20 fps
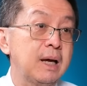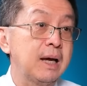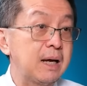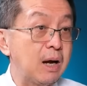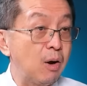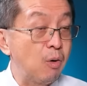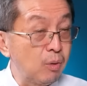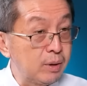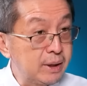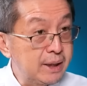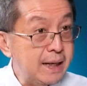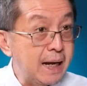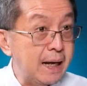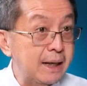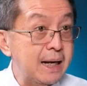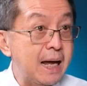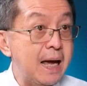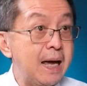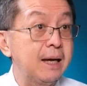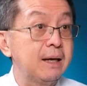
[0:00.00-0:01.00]
ให้กับคนที่อ
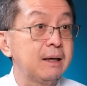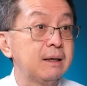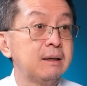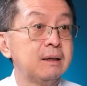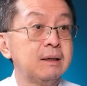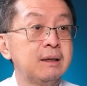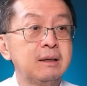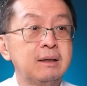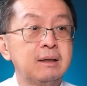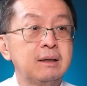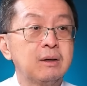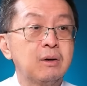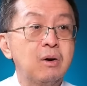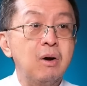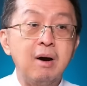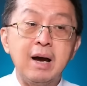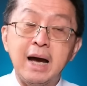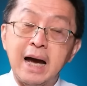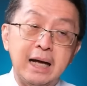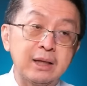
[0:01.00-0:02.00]
ยากได้
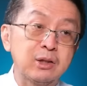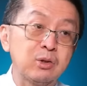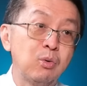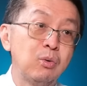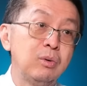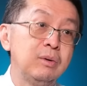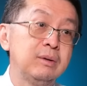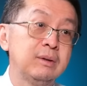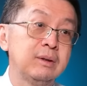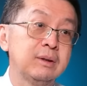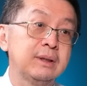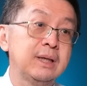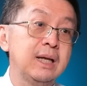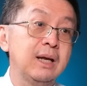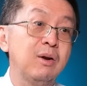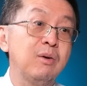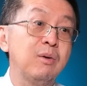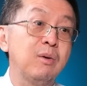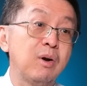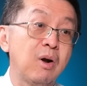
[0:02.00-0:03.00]
ก็ขาดทุน
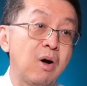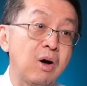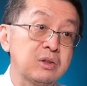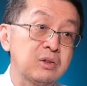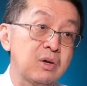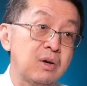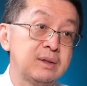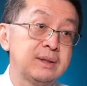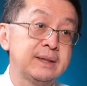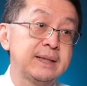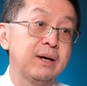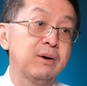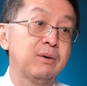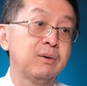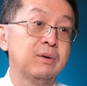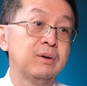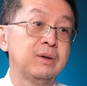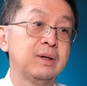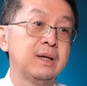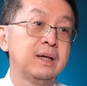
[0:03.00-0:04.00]
ที่เราเรียก loss on
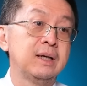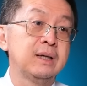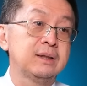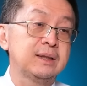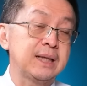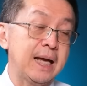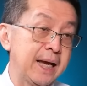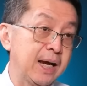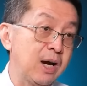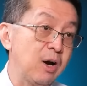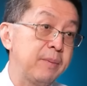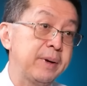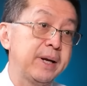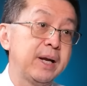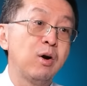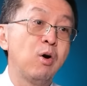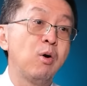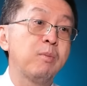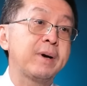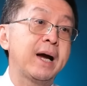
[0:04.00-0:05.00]
sale ใส่เข้าไป
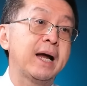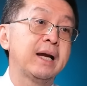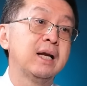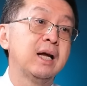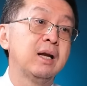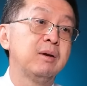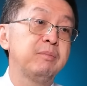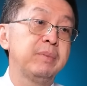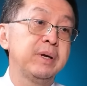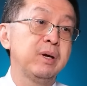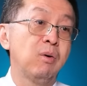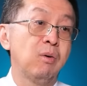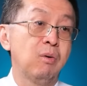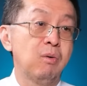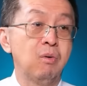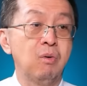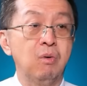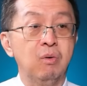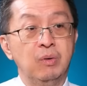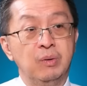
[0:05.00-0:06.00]
ในงบการเงินปีห
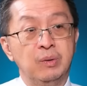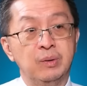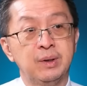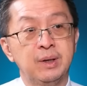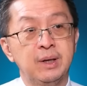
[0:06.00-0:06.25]
กหก